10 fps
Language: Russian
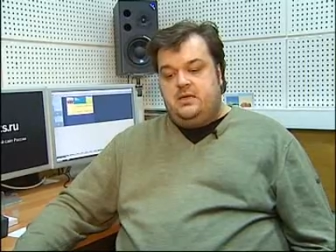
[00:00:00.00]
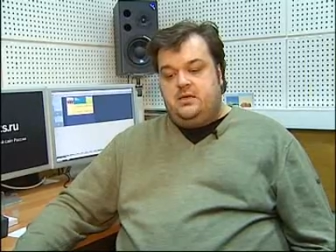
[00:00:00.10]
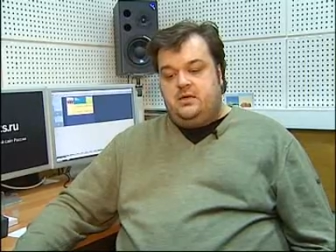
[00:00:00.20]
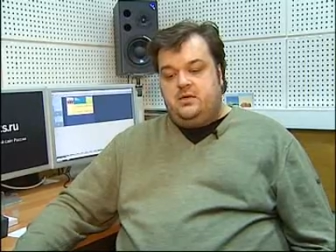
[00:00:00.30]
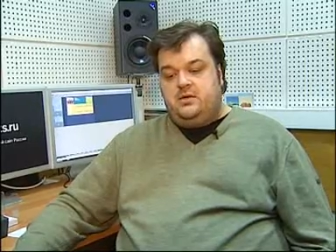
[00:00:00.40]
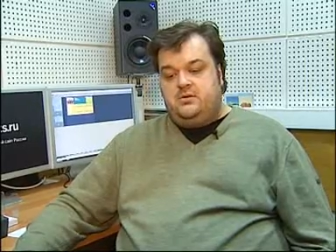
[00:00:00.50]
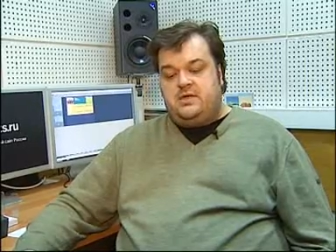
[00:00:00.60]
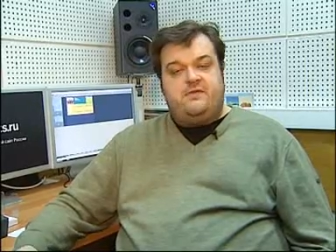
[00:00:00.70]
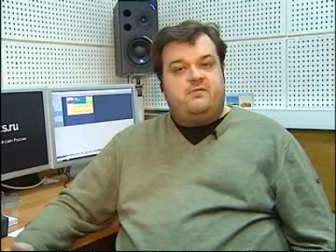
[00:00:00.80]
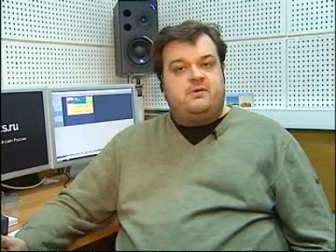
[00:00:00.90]

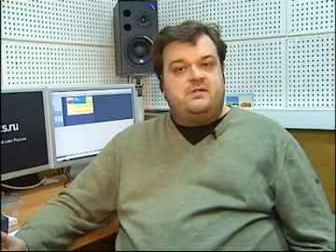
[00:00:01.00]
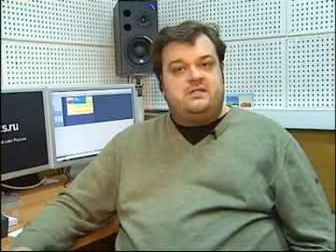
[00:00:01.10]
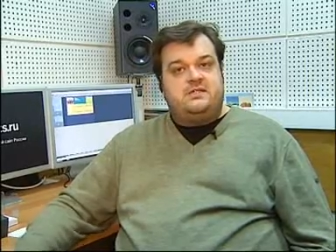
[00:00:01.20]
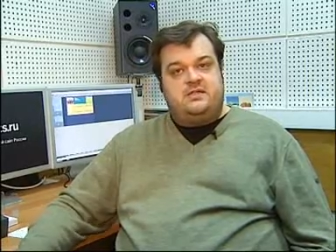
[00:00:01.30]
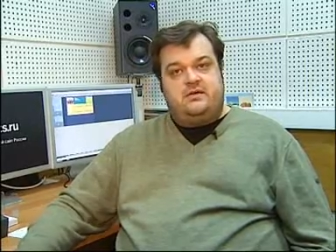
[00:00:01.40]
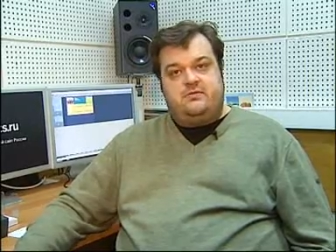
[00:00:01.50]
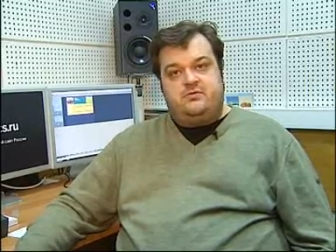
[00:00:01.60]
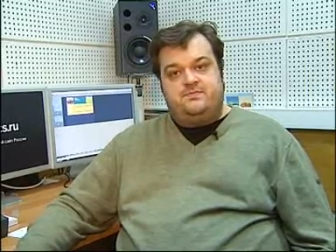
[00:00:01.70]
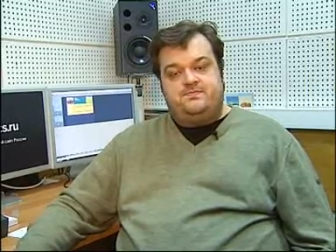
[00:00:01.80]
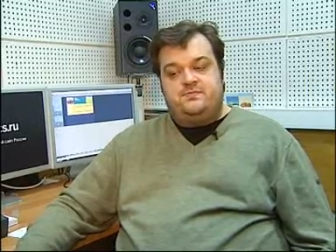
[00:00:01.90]
Как выбрать здесь
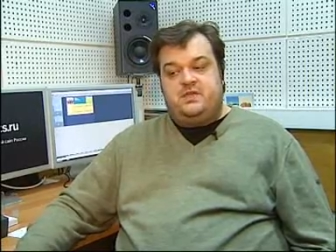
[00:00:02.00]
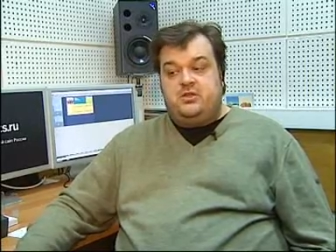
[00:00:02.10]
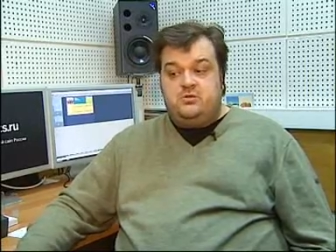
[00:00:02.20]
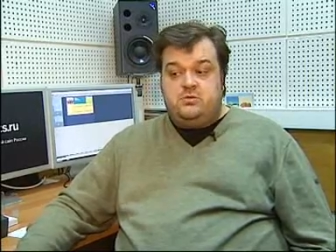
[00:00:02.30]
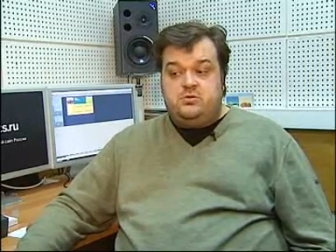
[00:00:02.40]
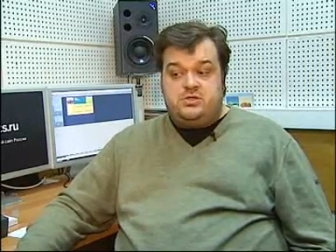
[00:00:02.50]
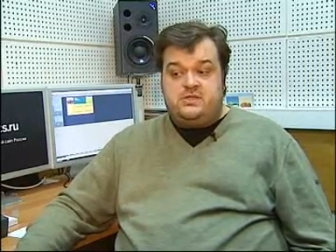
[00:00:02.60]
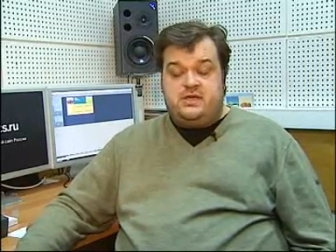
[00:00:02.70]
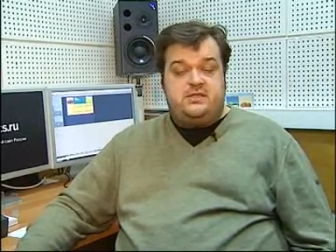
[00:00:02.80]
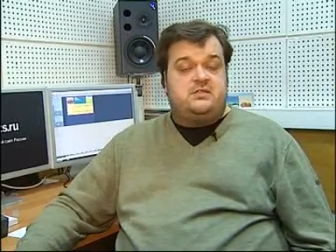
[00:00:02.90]
ставку? Я думаю, нужно
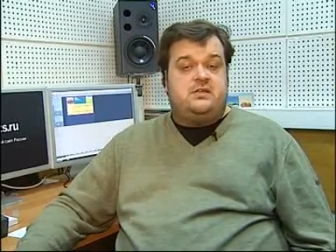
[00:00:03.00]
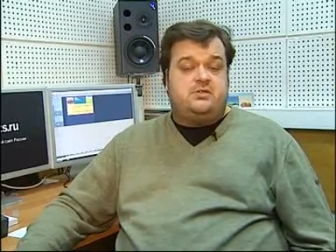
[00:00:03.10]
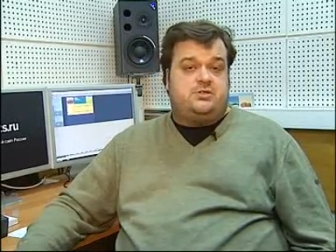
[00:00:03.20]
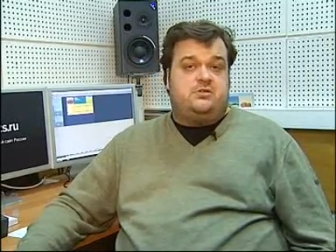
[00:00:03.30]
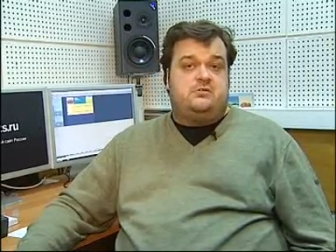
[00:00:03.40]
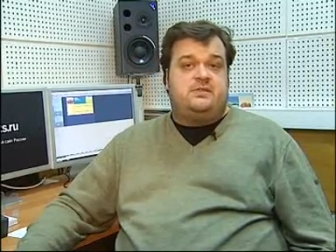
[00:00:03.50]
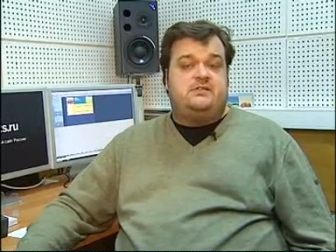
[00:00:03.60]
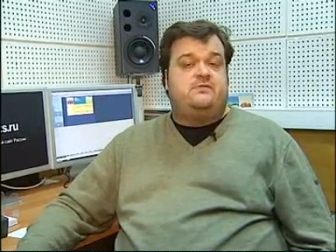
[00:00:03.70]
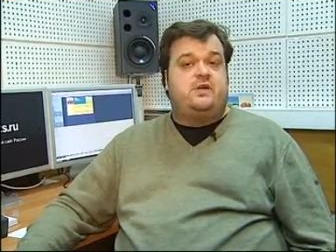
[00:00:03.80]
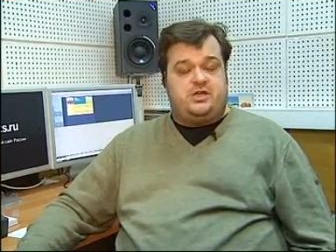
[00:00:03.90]
исходить из того, что
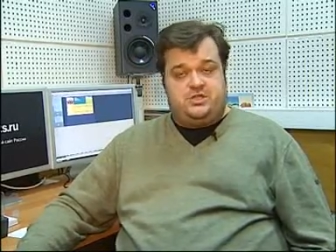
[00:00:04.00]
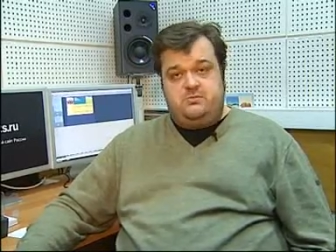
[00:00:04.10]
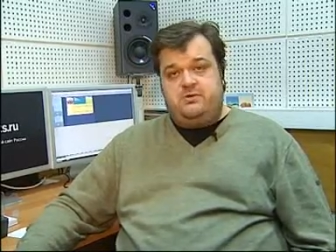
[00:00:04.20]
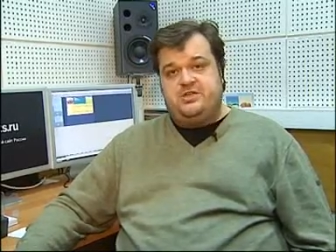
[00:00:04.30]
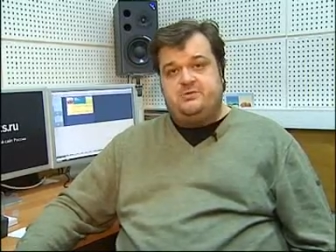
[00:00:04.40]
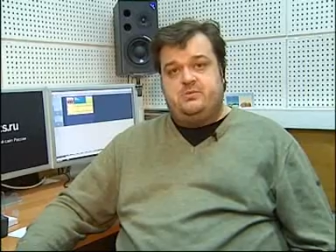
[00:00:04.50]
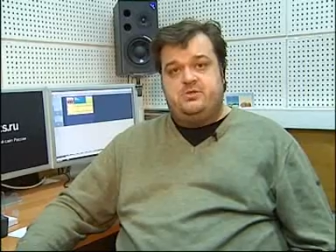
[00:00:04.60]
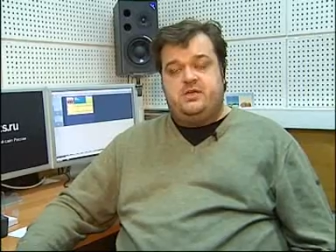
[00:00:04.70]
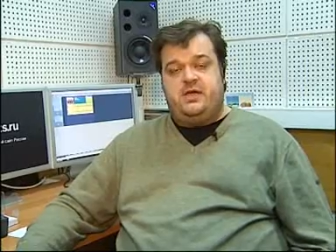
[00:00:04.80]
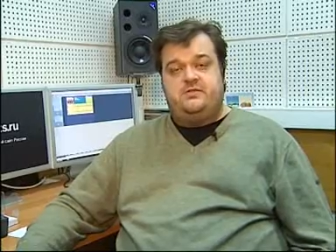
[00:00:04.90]
«Локомотив» в каждом матче
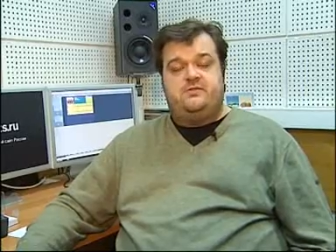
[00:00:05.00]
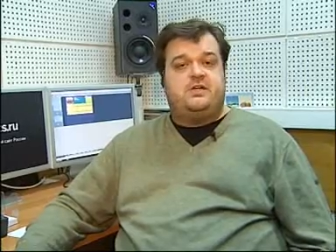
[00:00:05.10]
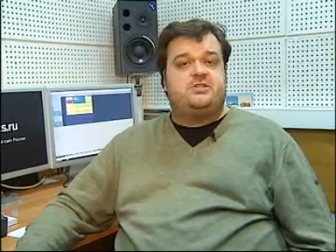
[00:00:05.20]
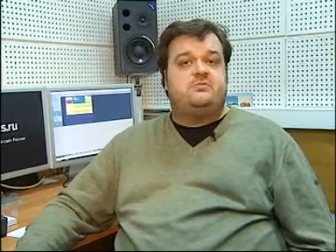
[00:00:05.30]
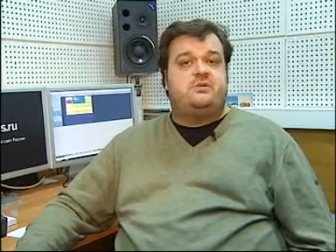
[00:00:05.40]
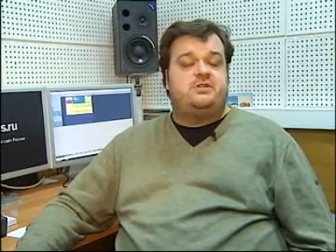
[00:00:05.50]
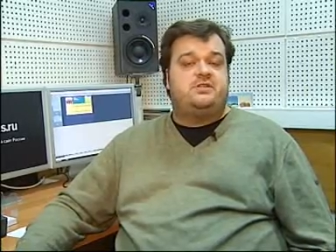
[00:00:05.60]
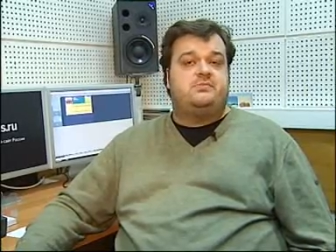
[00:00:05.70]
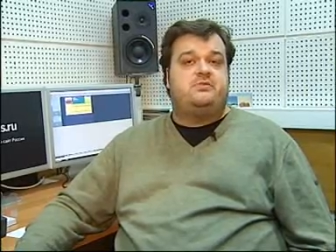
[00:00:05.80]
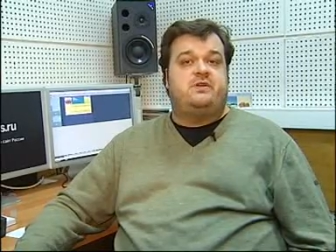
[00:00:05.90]
пропускает и в каждом
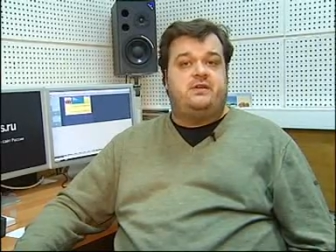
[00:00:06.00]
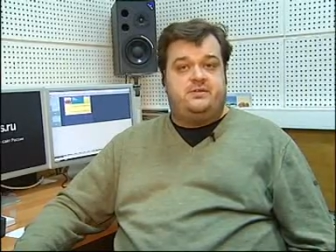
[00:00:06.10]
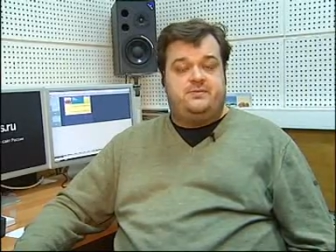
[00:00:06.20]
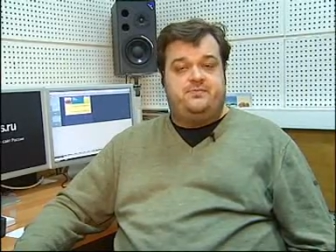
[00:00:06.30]
матче забивает.